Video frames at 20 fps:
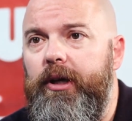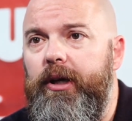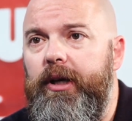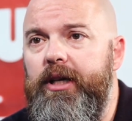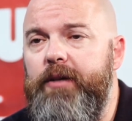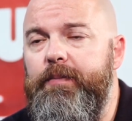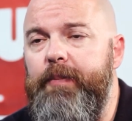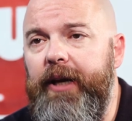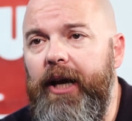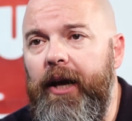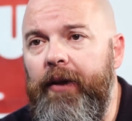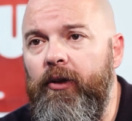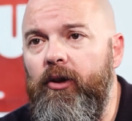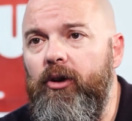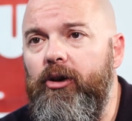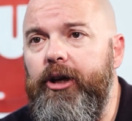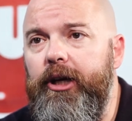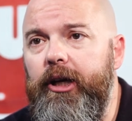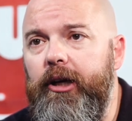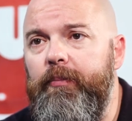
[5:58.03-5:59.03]

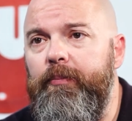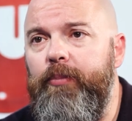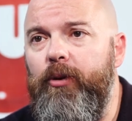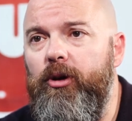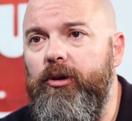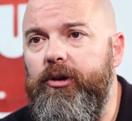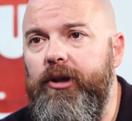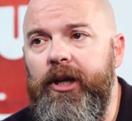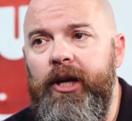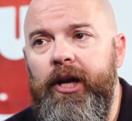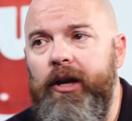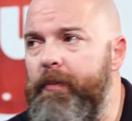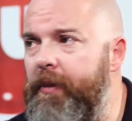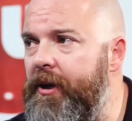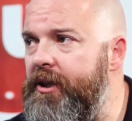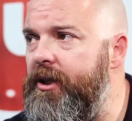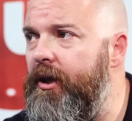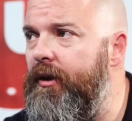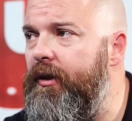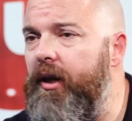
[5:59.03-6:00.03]
esperando que por tener
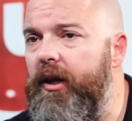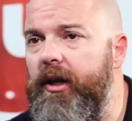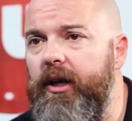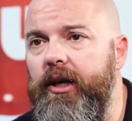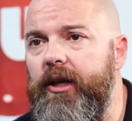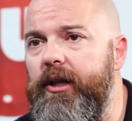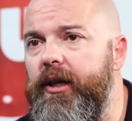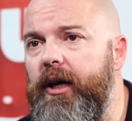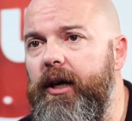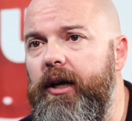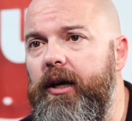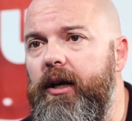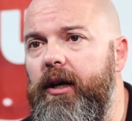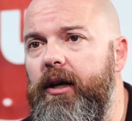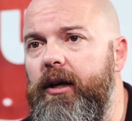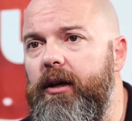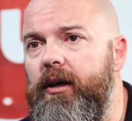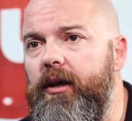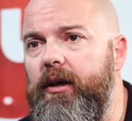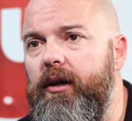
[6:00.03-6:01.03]
presencia digital
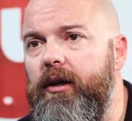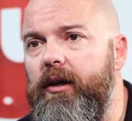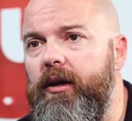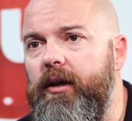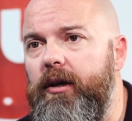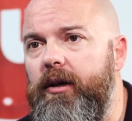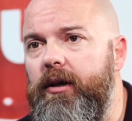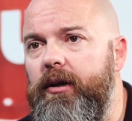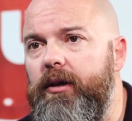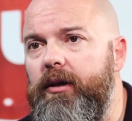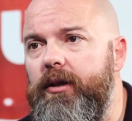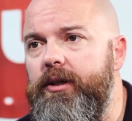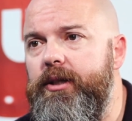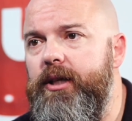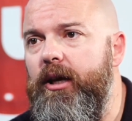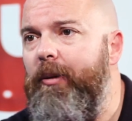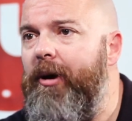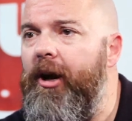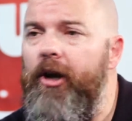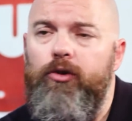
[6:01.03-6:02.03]

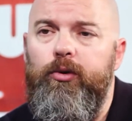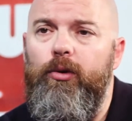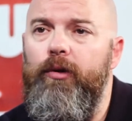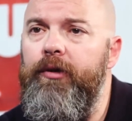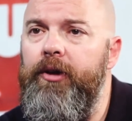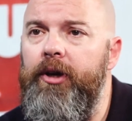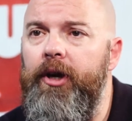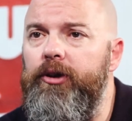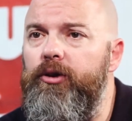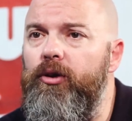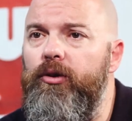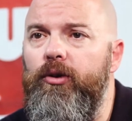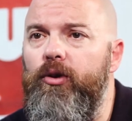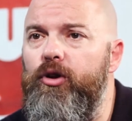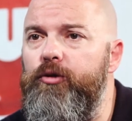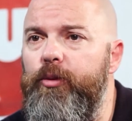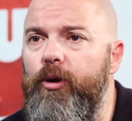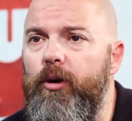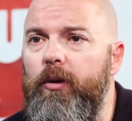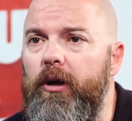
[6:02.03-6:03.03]
se van a solucionar todos
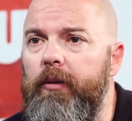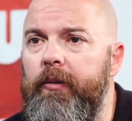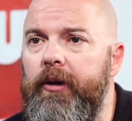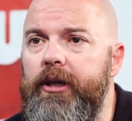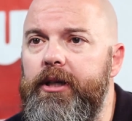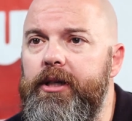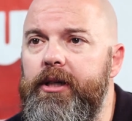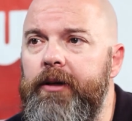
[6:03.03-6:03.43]
los problemas.